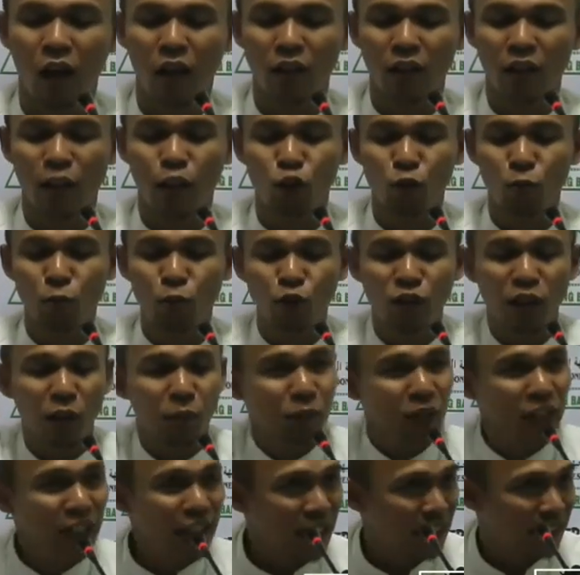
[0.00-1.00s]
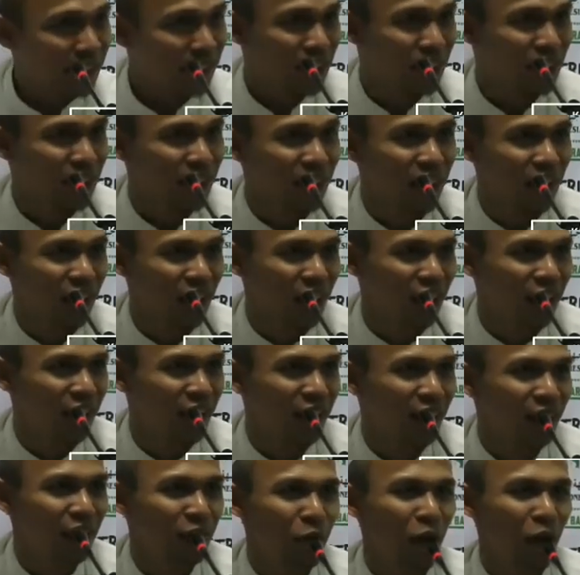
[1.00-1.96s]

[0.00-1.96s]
Allah itu punya pilihan tersendiri.